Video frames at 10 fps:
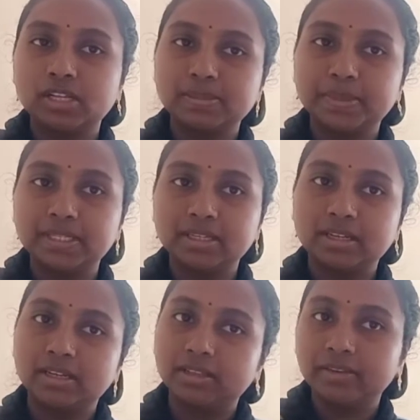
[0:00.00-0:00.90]

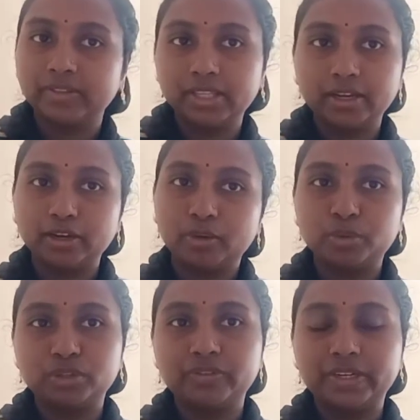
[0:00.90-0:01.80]
ஹாஸ்பிட்டல்லேருந்தே வந்து எங்களுக்கு
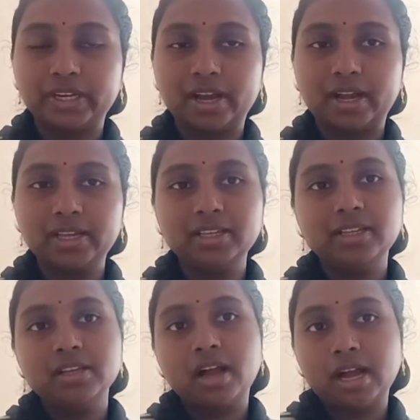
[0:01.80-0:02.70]
கொடுத்து விட்டாங்க
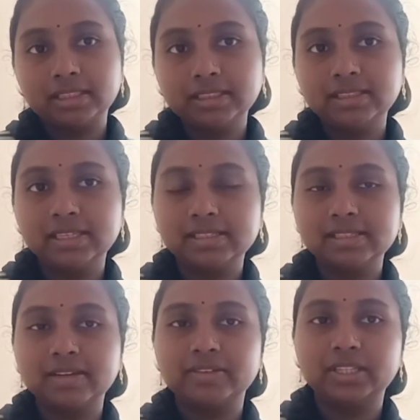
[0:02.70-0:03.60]
அந்த
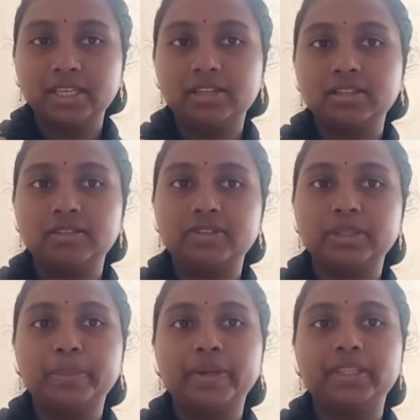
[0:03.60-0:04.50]
திங்ஸில் வந்து இருந்தது
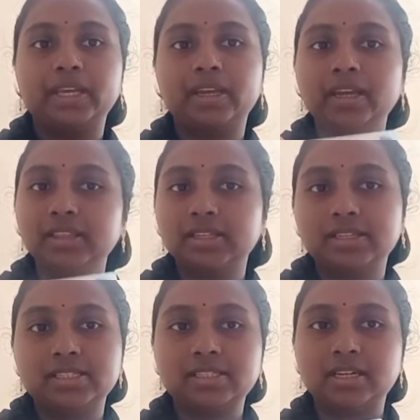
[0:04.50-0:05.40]
வந்து பார்த்திங்கன்னா இந்த
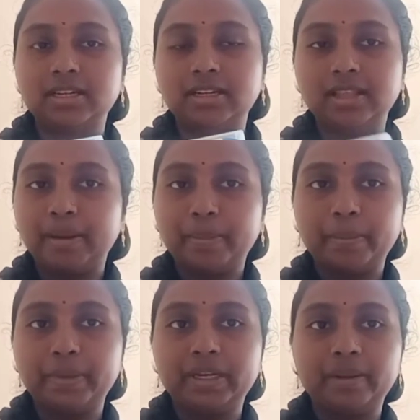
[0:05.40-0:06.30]
டிஜிட்டல்
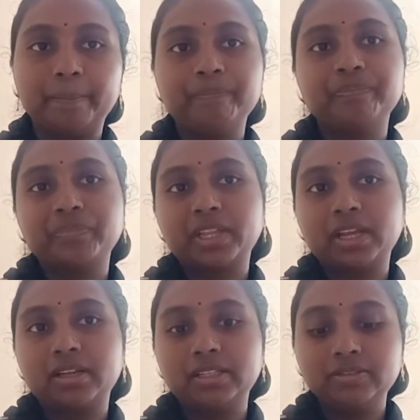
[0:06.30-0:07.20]
தெர்மாமீட்டர்
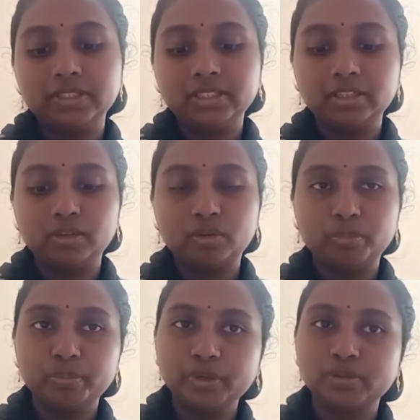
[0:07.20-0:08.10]
இது வந்து எனக்கு
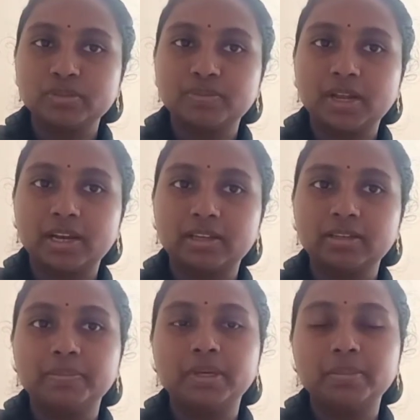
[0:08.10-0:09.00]
ரொம்ப யூஸ்ஃபுல்லாக
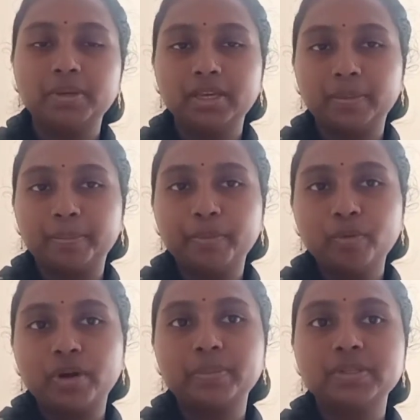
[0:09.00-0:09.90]
இருக்குது பேபிக்கு எப்போ
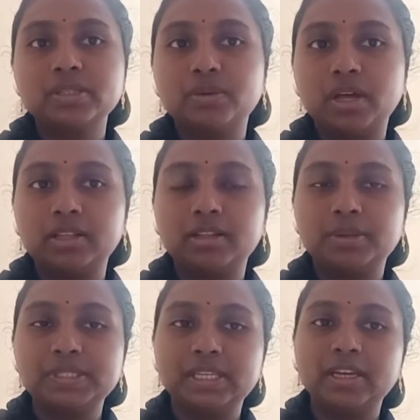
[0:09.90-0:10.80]
உடம்பு சூடாக
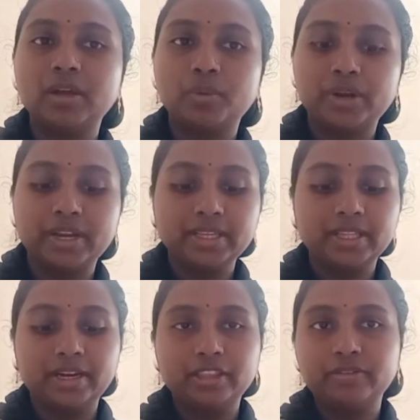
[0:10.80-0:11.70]
இருந்தாலும் சரி நான் உடனே
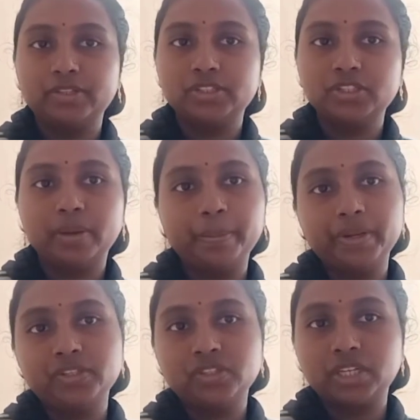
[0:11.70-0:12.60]
இதை எடுத்து வச்சு
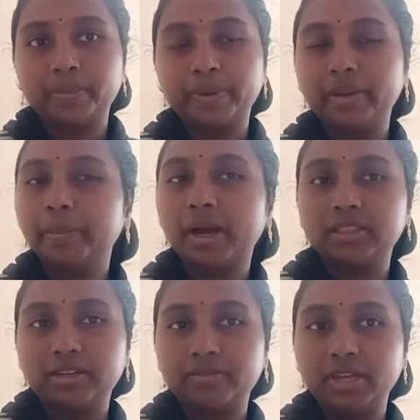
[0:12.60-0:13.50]
டெம்பரேச்சர் செக் பண்ணி
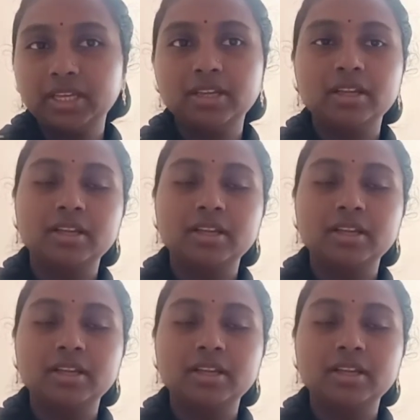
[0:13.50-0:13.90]
பார்த்துருவேன்